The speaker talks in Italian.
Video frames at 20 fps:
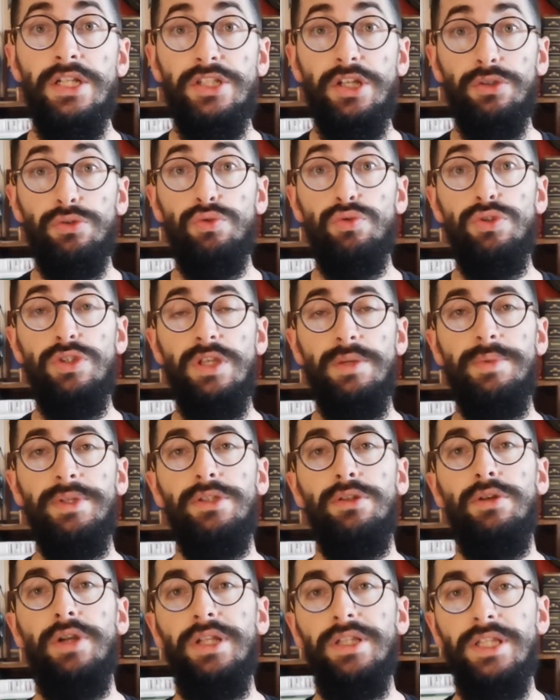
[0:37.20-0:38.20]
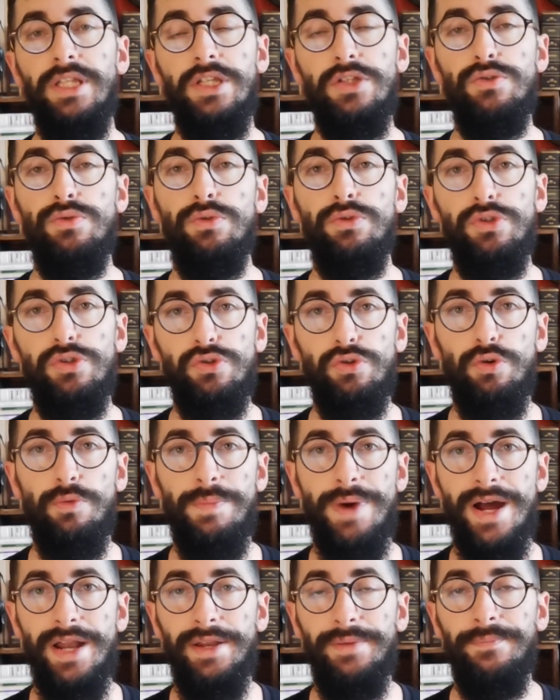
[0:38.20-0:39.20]
Ciao a tutti e bentornati su Non di Solo
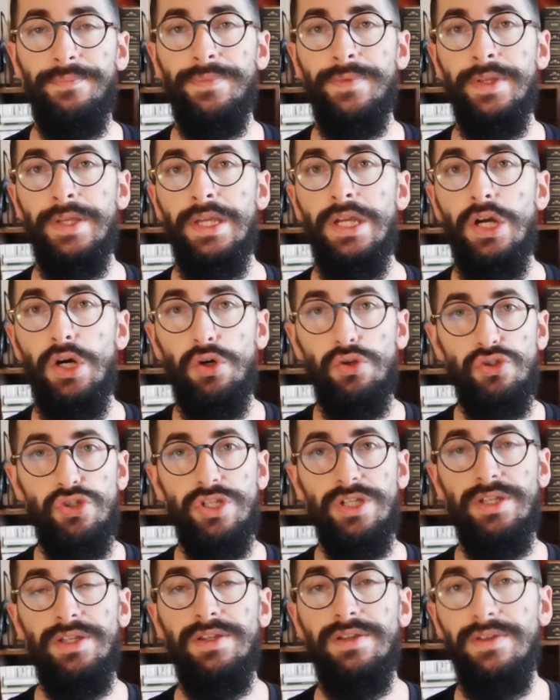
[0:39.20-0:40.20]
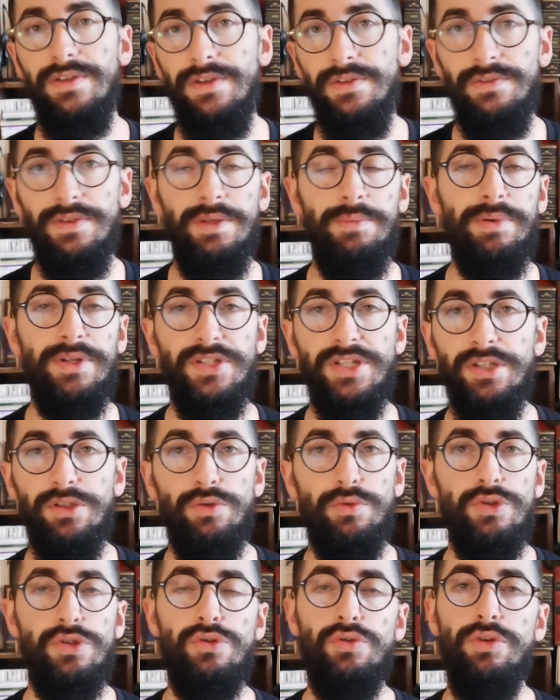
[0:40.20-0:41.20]
Pane. Oggi vi
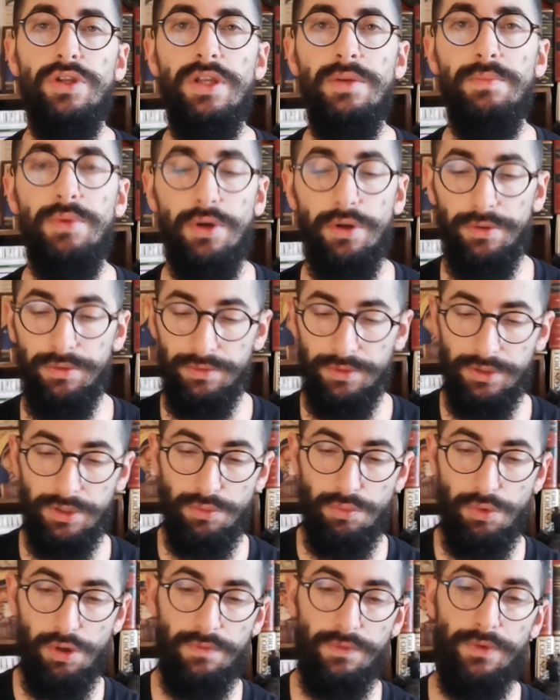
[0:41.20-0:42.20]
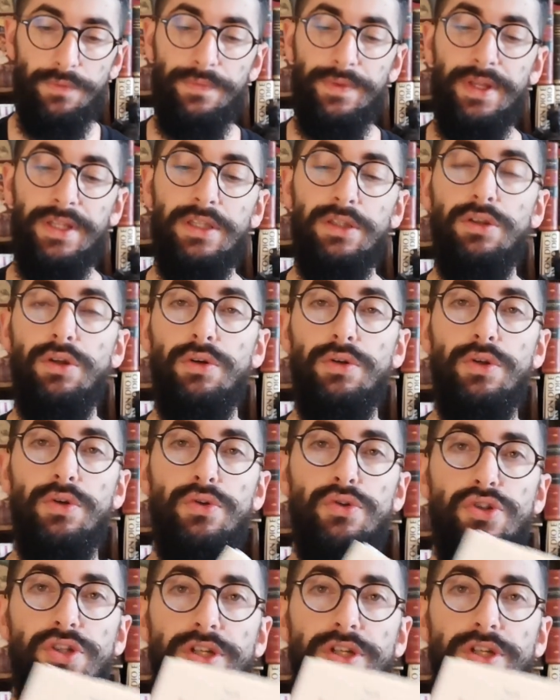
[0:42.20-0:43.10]
presento questo libro, di nuovo Antonio